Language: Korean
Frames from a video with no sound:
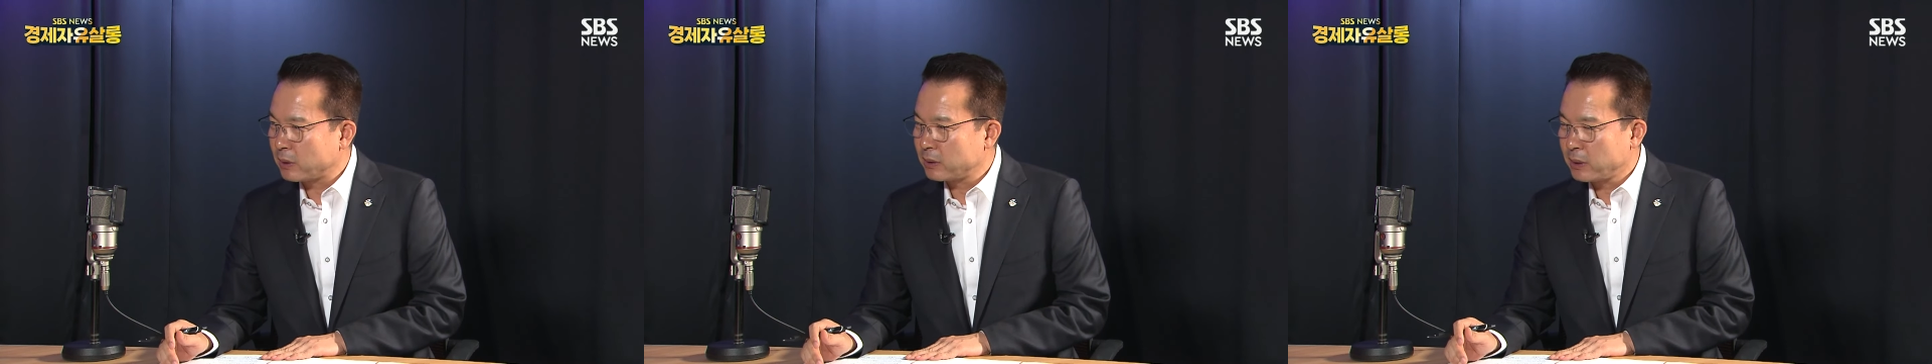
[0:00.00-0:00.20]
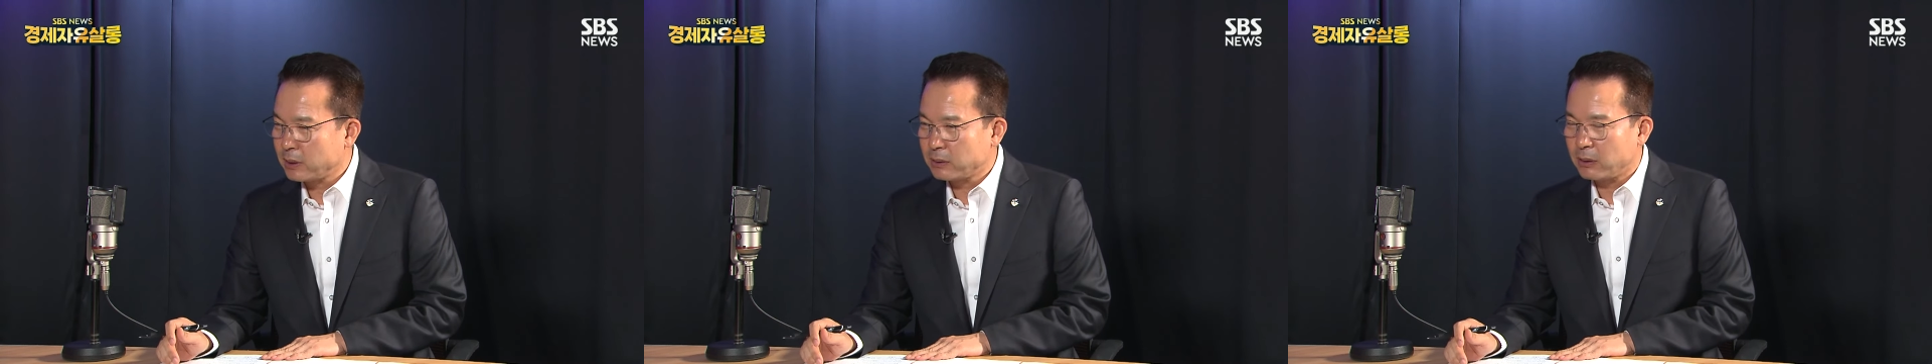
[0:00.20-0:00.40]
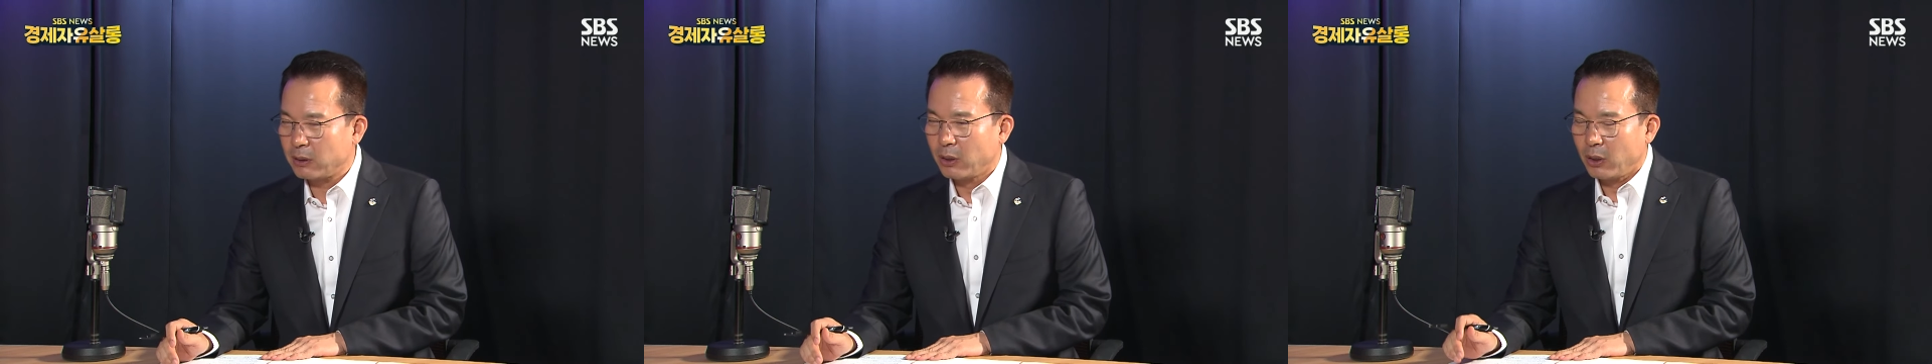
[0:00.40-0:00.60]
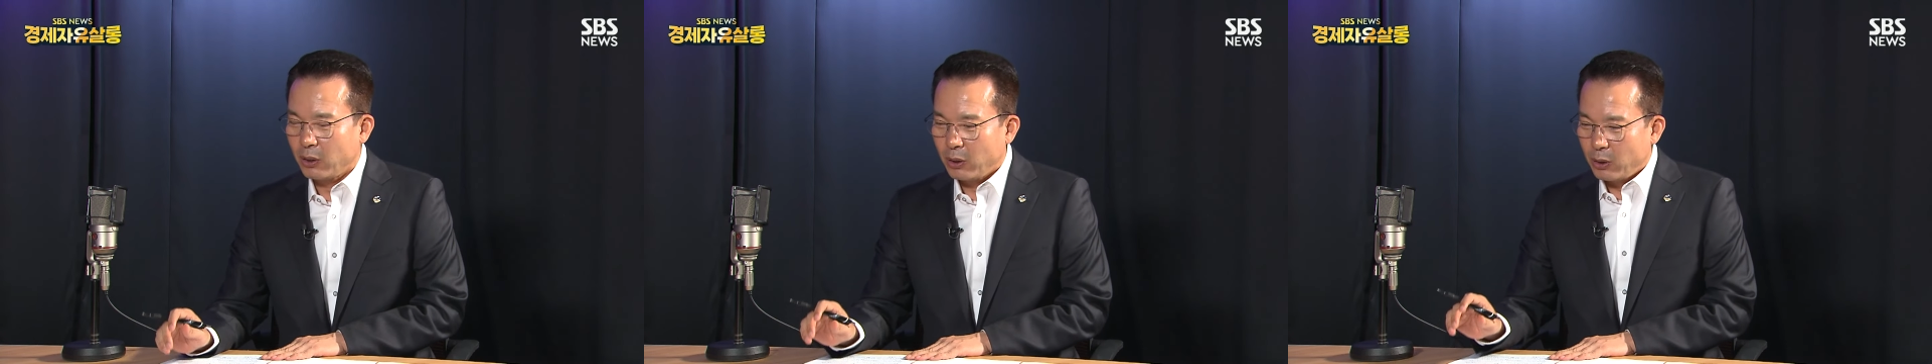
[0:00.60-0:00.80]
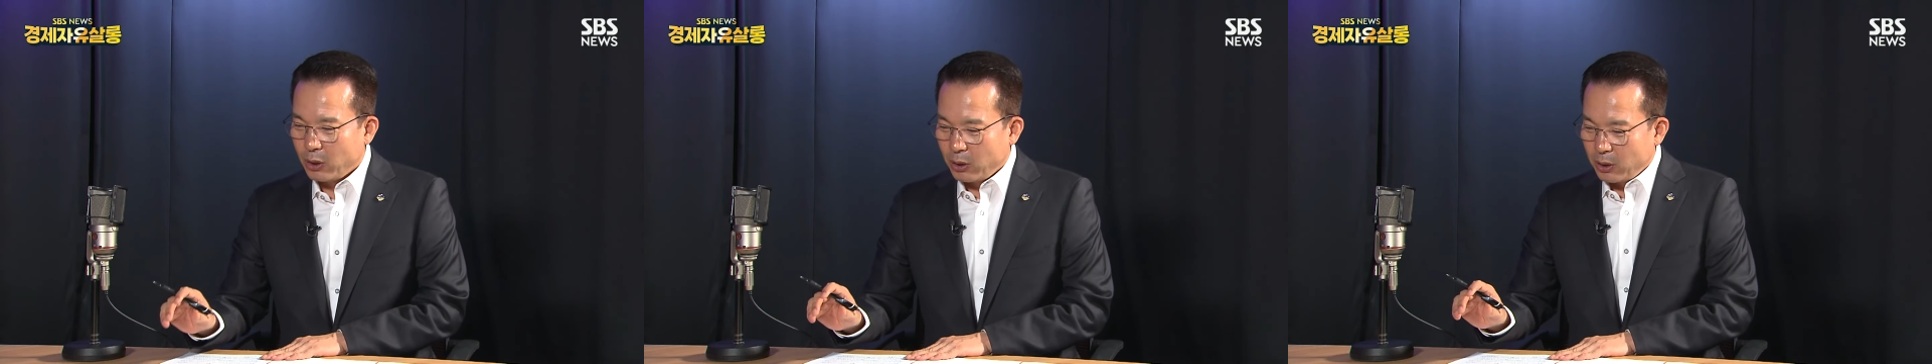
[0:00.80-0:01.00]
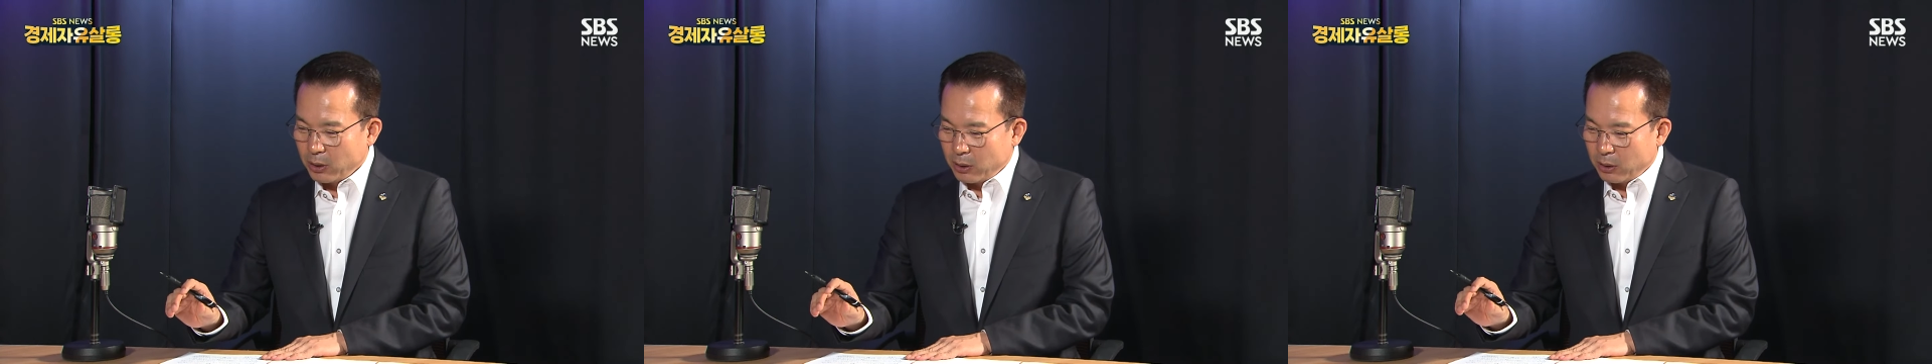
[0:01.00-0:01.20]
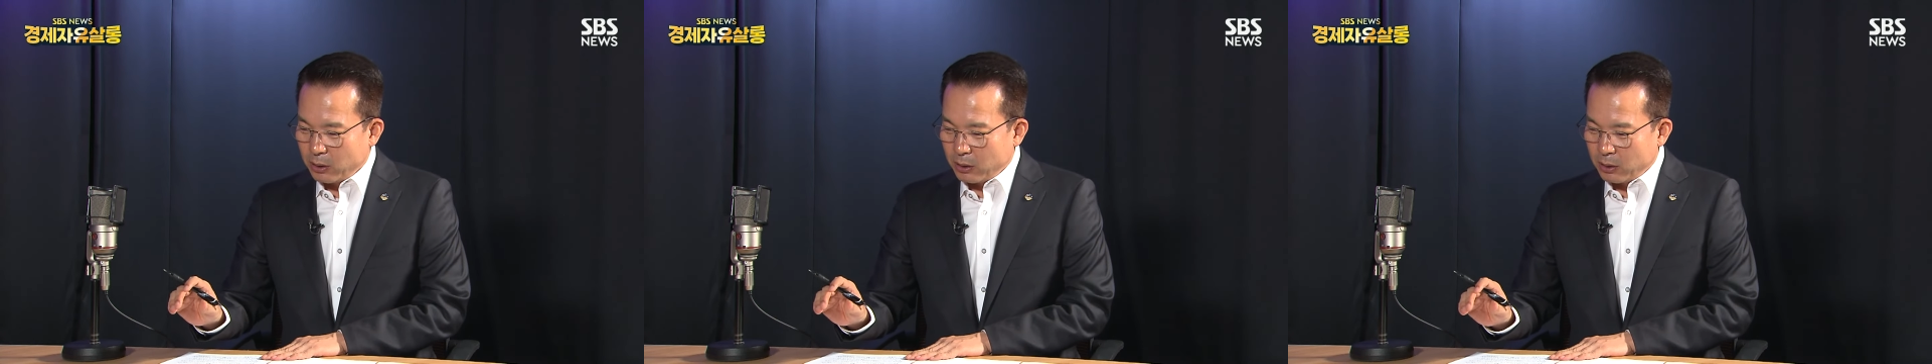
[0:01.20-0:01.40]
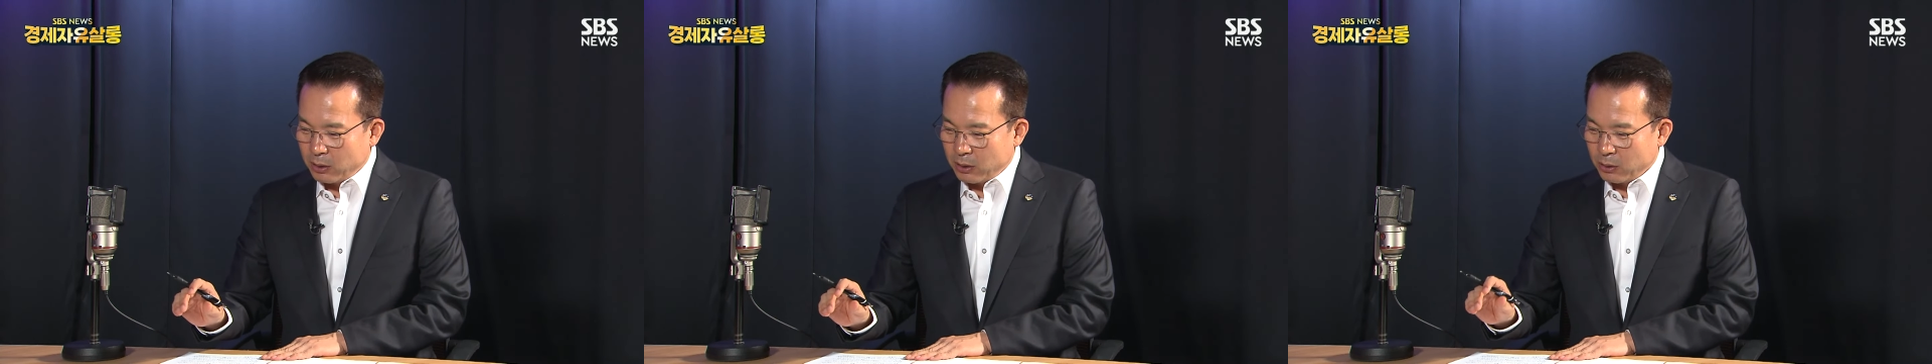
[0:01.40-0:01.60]
네. 그래서
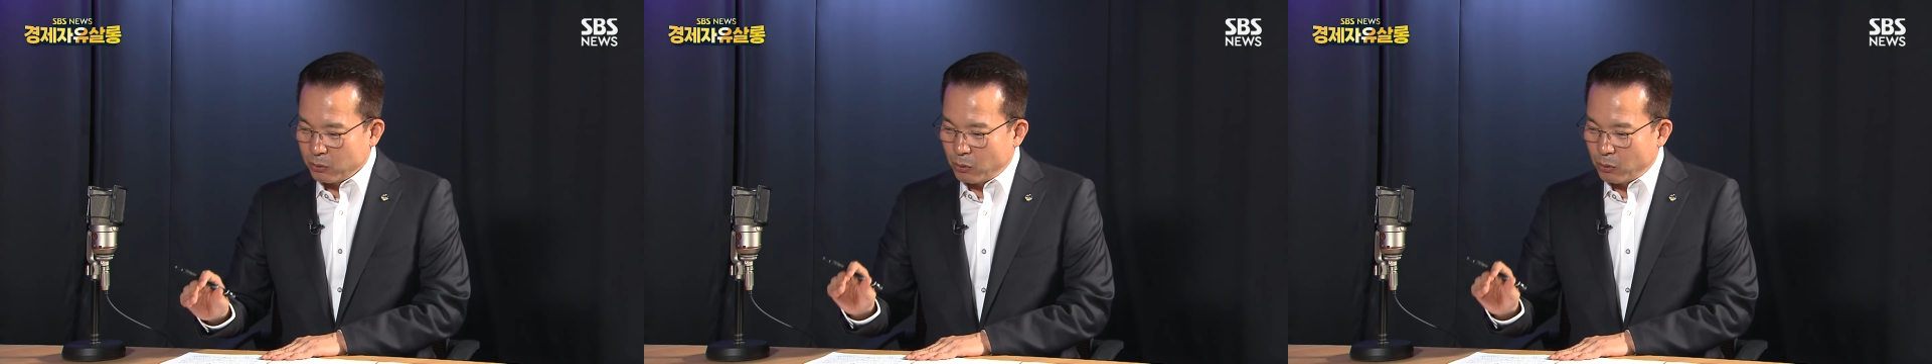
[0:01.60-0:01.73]
어,